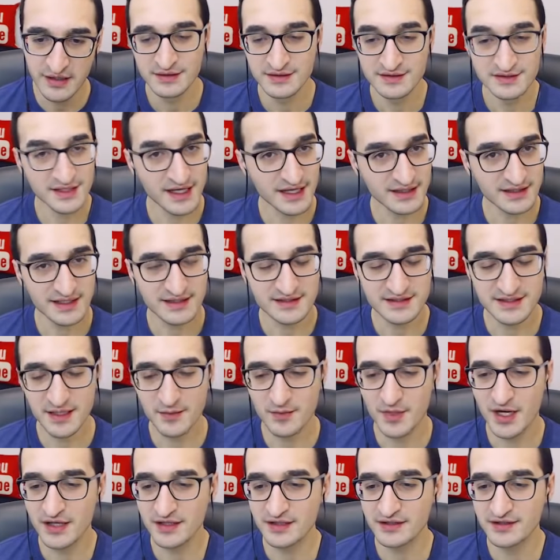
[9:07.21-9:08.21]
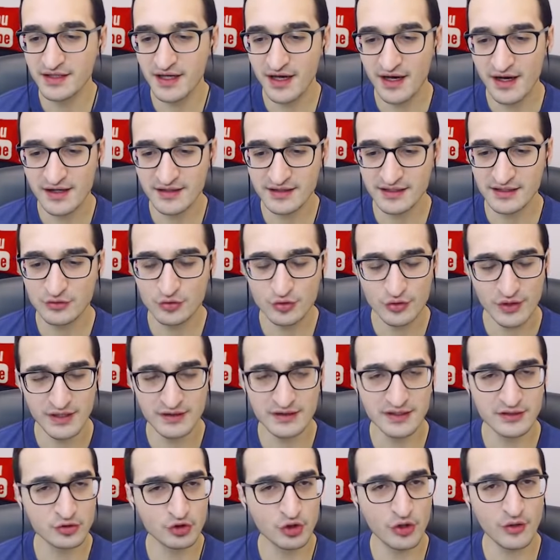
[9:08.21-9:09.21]
Zaten zamanında Arda
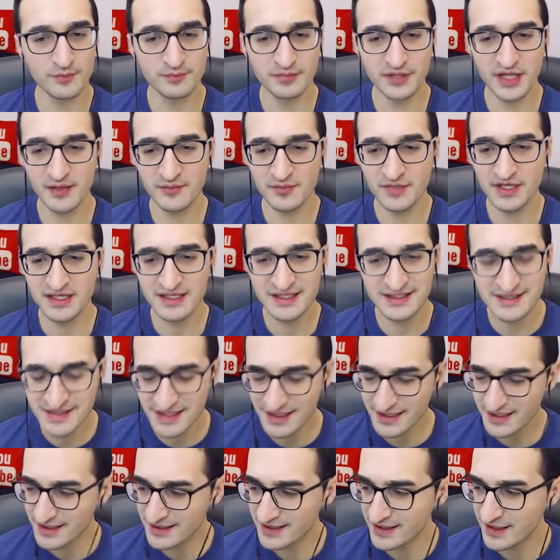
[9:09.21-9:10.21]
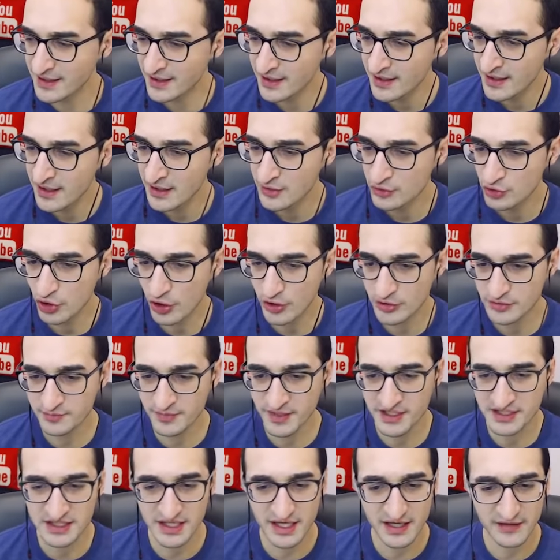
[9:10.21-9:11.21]
Turan'la toplam 2 senede
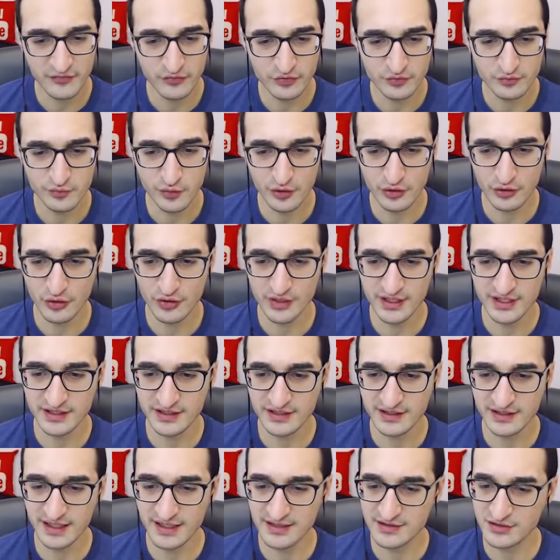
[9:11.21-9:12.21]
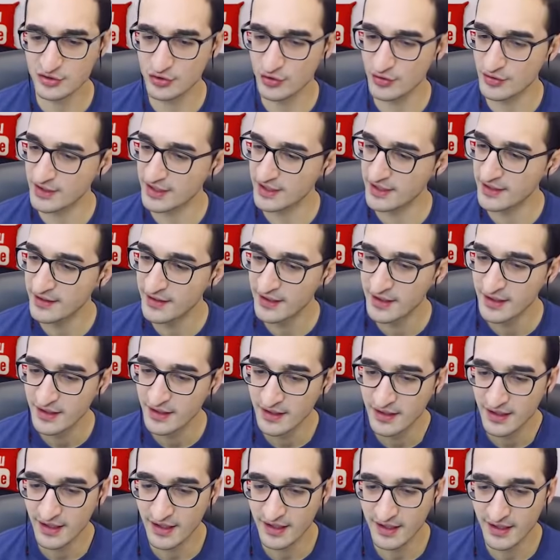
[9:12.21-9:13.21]
4-5 ay futbol oynadıktan sonra
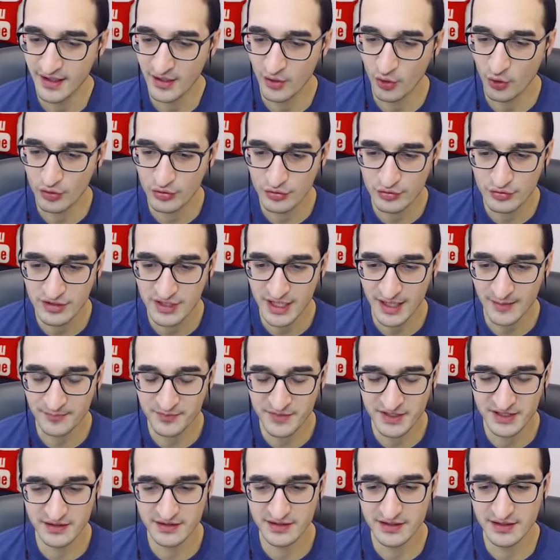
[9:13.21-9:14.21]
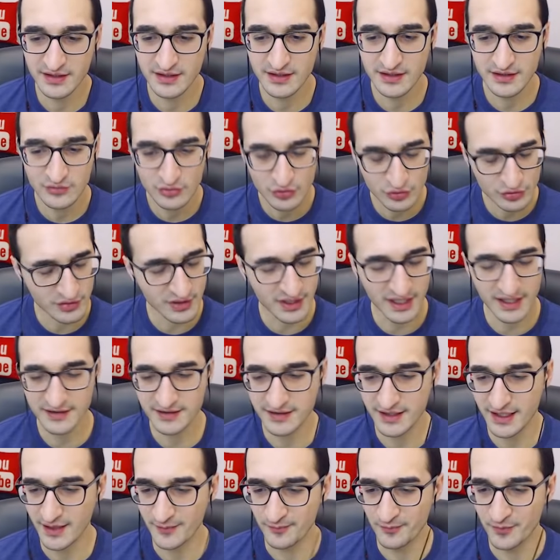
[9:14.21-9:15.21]
e, onun yaptığını Gürkan
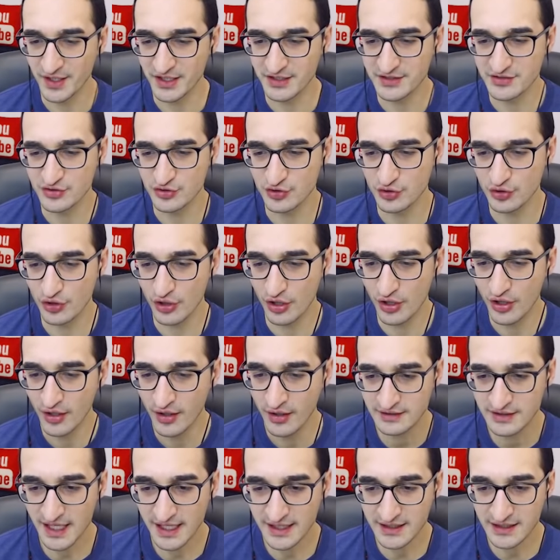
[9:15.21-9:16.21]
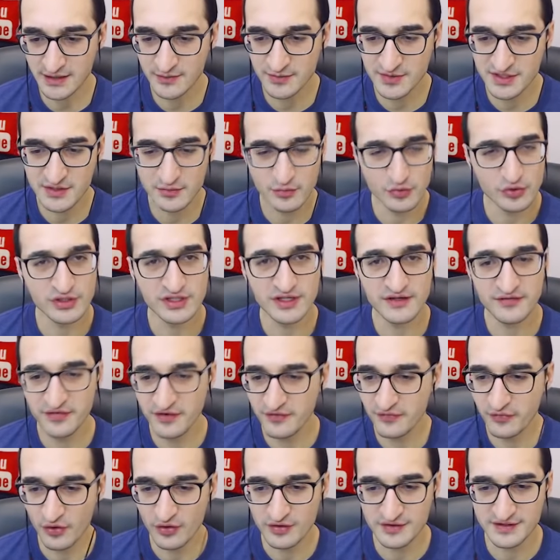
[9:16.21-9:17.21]
da yapmak istiyor. Kendimizi burada
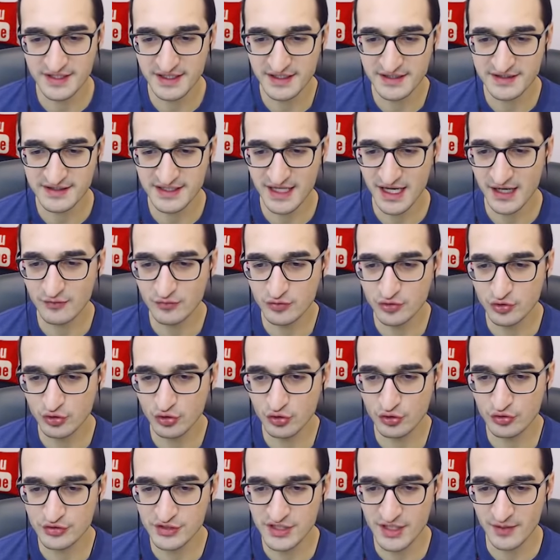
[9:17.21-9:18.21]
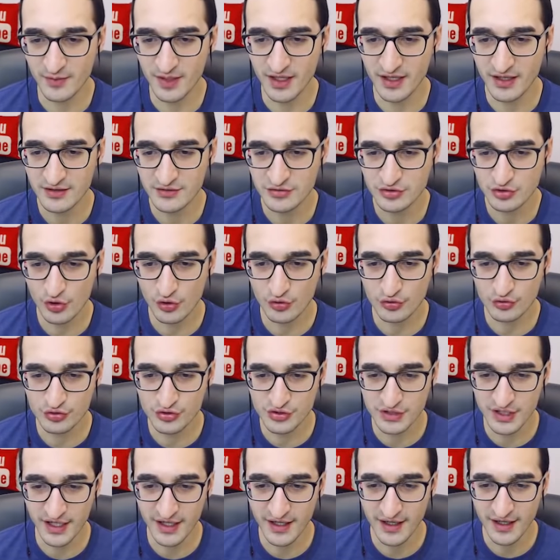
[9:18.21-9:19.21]
FIFA 18'de avutuyoruz ama
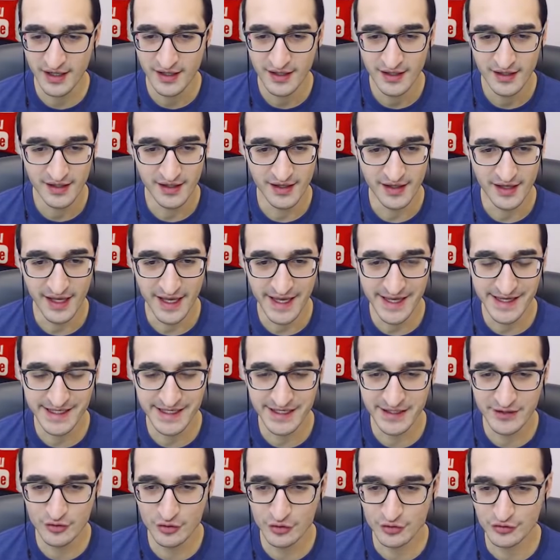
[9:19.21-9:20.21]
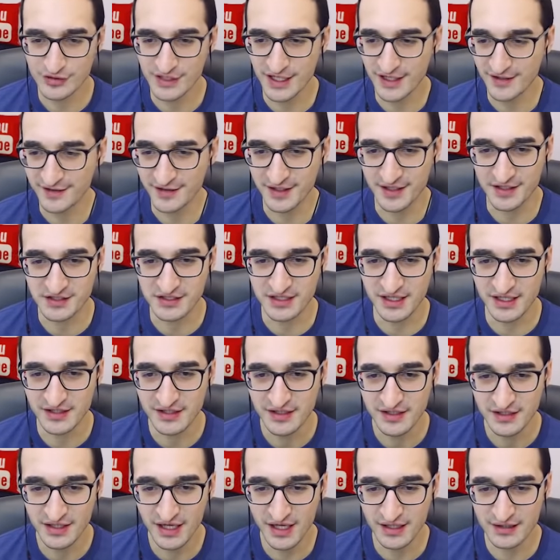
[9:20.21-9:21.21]
sonuçta e, eğleniyoruz arkadaşlar.
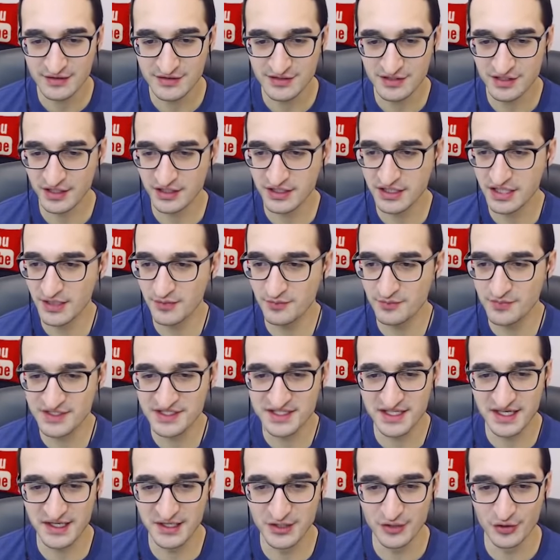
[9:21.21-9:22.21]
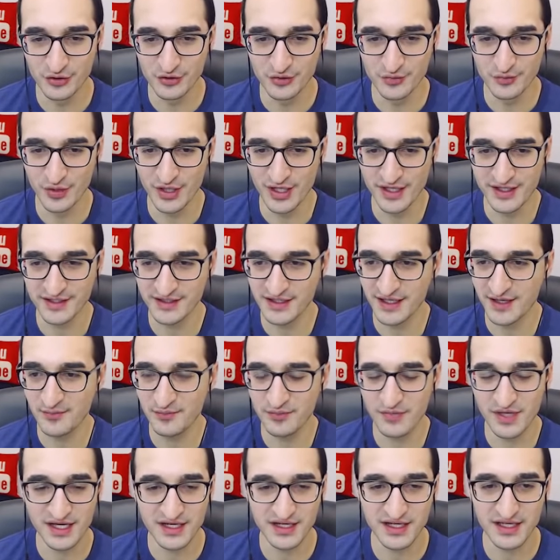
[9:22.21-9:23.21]
Yalnız rakibimiz geliyordu bu arada.
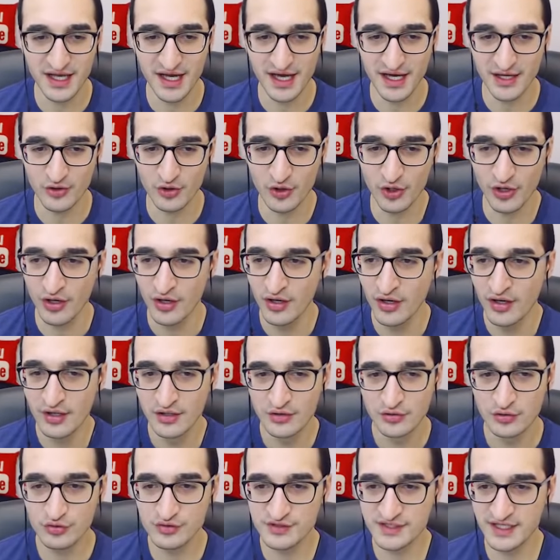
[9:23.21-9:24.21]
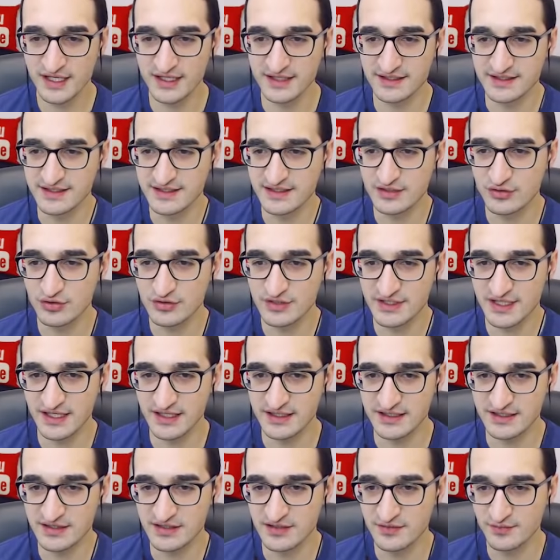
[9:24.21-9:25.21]
Mariano güzeliz
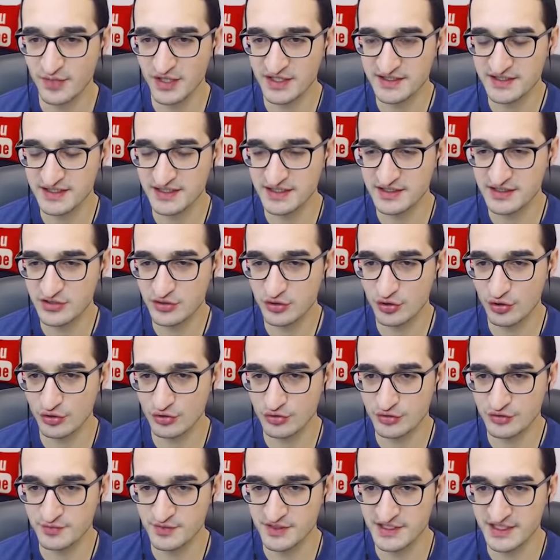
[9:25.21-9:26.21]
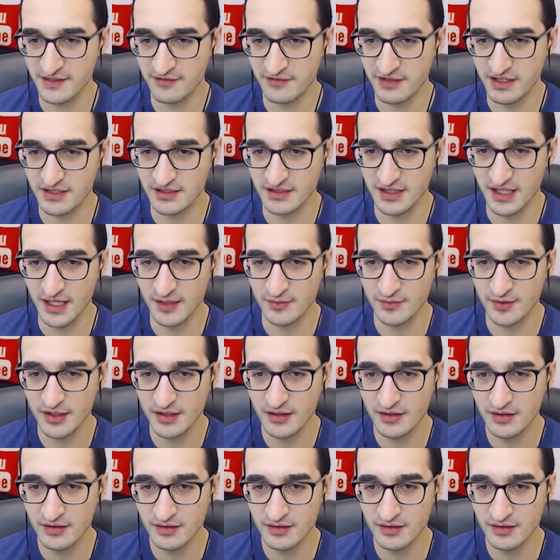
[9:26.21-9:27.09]
güzeliz pası istiyoruz bize verin abi.